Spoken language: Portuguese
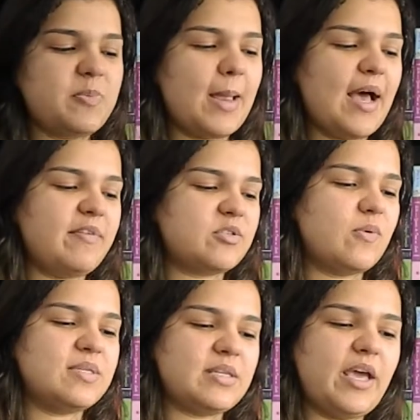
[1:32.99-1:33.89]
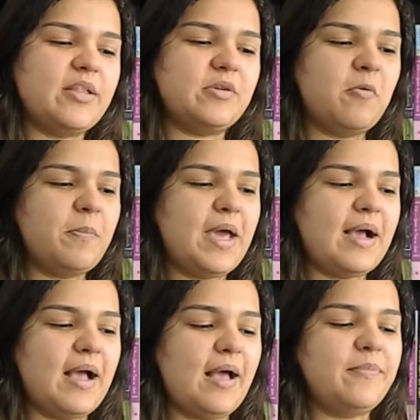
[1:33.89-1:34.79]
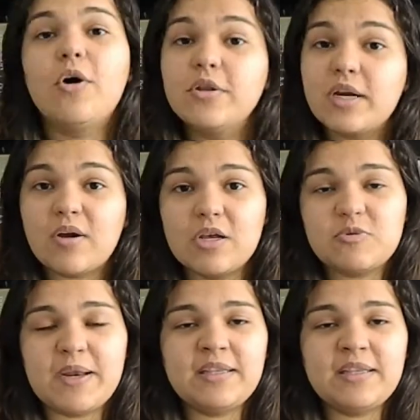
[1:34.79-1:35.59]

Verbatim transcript: palavras com acento e com PH. Outra coisa super